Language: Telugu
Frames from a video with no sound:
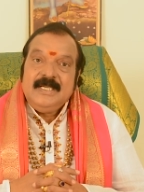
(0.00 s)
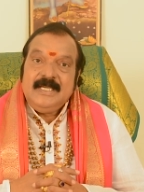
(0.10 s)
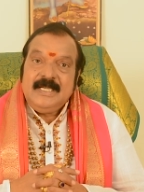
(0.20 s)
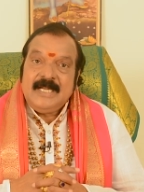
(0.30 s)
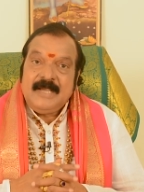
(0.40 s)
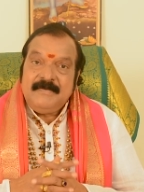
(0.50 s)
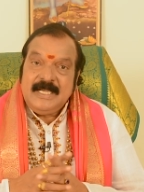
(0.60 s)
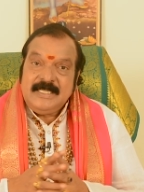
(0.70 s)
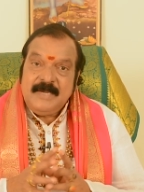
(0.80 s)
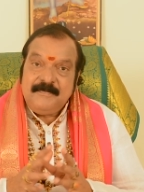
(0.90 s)
ఈ
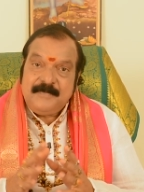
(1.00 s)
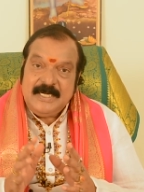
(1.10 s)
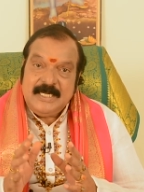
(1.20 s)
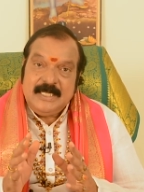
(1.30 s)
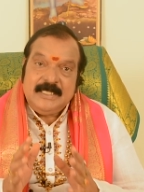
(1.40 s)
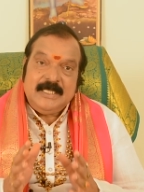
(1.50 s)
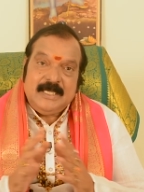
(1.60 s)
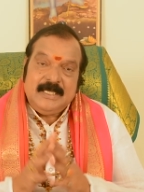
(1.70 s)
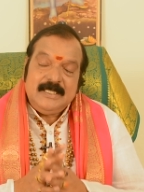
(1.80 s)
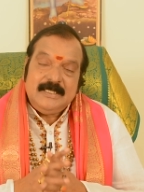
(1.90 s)
నైవేద్యం పెట్టినది
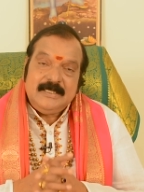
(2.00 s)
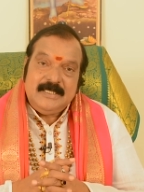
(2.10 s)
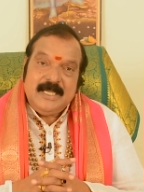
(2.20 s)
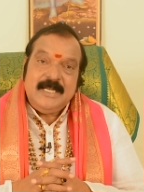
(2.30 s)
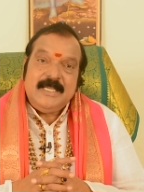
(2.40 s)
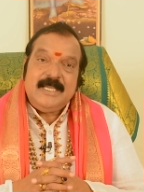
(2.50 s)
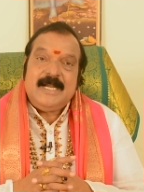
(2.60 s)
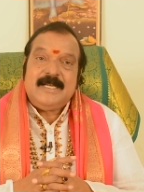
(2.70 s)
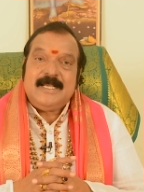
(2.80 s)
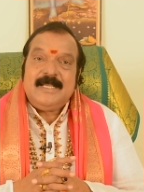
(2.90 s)
దేనికి
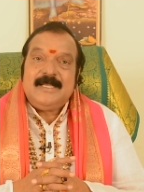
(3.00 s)
అంటే